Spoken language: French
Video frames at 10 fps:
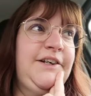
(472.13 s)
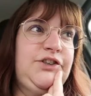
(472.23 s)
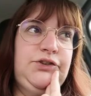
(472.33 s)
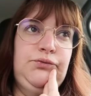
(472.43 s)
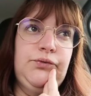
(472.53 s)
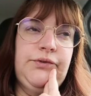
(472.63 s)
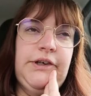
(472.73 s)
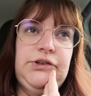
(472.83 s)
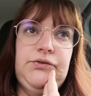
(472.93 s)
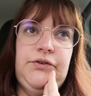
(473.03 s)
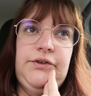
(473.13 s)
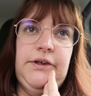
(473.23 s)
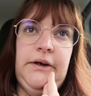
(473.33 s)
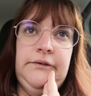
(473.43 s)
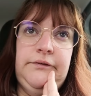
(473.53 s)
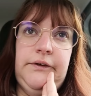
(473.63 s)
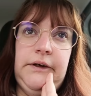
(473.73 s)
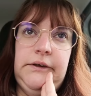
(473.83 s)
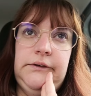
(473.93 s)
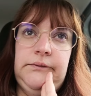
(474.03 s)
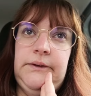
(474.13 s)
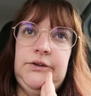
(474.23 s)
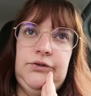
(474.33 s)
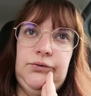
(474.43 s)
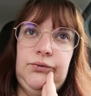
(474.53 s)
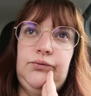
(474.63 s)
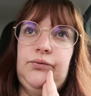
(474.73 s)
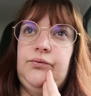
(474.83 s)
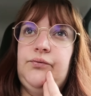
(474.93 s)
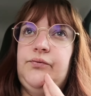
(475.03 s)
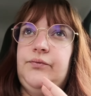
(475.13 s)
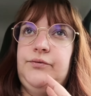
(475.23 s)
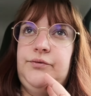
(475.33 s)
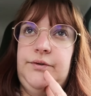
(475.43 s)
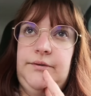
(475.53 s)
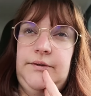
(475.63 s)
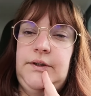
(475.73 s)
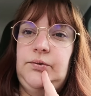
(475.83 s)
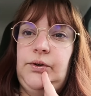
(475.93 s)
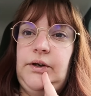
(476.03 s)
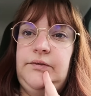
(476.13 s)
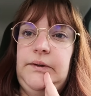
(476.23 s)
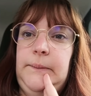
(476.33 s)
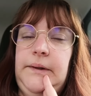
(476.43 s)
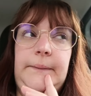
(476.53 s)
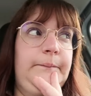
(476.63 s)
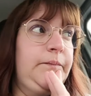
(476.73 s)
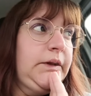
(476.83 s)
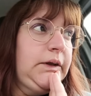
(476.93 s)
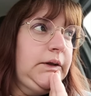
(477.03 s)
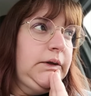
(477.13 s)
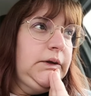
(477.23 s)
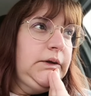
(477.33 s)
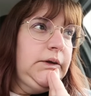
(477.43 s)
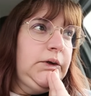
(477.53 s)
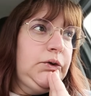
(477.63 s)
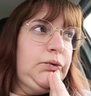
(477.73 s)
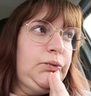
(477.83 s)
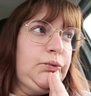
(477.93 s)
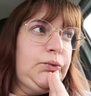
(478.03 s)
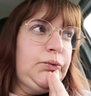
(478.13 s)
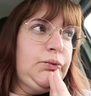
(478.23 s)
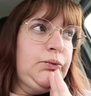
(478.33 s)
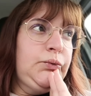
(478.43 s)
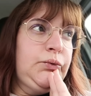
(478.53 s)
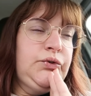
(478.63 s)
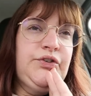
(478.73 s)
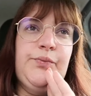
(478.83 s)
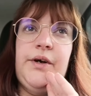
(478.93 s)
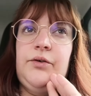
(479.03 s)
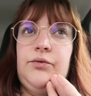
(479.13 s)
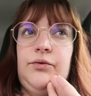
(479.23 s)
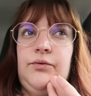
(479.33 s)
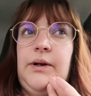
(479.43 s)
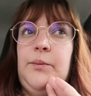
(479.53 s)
j'ai du montage aussi à faire. Euh, j'ai surtout des trucs à filmer. Donc euh, j'espère que la